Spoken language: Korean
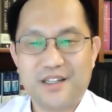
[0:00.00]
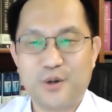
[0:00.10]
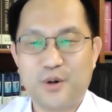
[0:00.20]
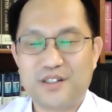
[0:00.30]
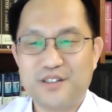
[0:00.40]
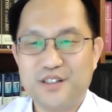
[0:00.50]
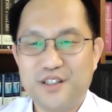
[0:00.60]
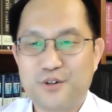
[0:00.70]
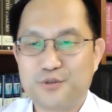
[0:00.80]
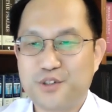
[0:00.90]
여호와는
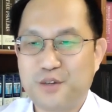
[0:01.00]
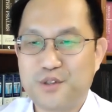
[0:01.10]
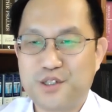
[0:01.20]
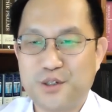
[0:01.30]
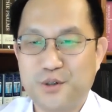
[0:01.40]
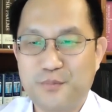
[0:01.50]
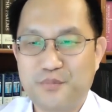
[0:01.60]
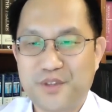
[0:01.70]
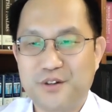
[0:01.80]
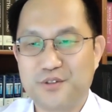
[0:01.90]
형종이의 위치요
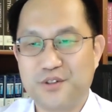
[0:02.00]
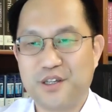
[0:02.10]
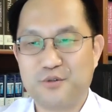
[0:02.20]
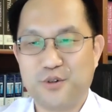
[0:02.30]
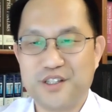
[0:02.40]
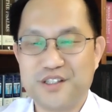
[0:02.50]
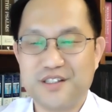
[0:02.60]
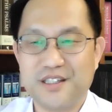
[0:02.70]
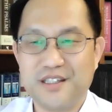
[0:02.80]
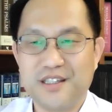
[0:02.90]
형종이의
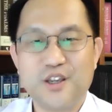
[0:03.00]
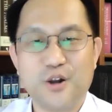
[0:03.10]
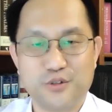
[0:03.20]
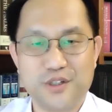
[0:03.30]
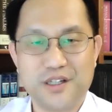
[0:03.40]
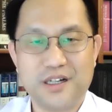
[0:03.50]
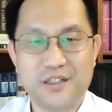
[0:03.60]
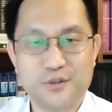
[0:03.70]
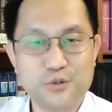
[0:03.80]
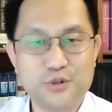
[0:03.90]
구원이시니
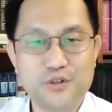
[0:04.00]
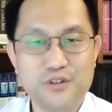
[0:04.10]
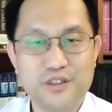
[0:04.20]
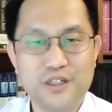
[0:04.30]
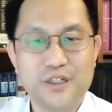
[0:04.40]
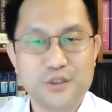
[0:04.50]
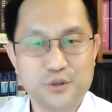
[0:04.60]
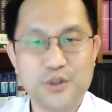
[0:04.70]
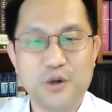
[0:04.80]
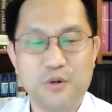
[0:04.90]
형종이가 누구를
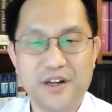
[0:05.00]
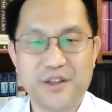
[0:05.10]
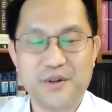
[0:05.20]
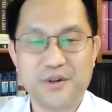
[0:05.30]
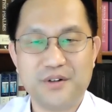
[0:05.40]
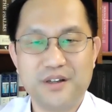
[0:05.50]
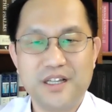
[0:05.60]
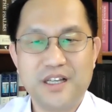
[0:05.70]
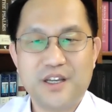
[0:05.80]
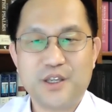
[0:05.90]
두려워하리요
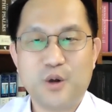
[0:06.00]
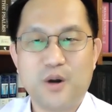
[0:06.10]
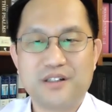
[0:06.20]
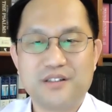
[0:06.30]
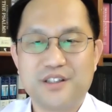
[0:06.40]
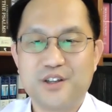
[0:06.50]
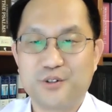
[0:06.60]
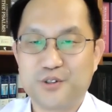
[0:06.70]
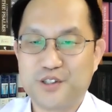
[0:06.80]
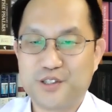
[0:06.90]
여호와는
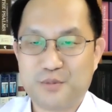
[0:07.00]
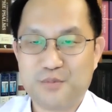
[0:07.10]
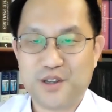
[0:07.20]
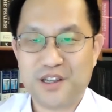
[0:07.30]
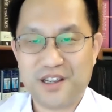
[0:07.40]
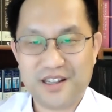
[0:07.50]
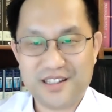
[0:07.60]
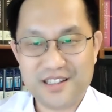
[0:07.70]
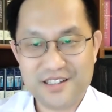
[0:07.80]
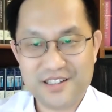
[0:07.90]
형종이 생명의
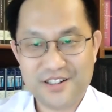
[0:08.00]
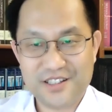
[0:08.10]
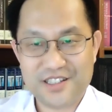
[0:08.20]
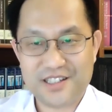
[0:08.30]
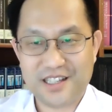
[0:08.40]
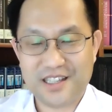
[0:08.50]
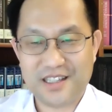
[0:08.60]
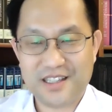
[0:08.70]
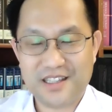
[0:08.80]
능력이시니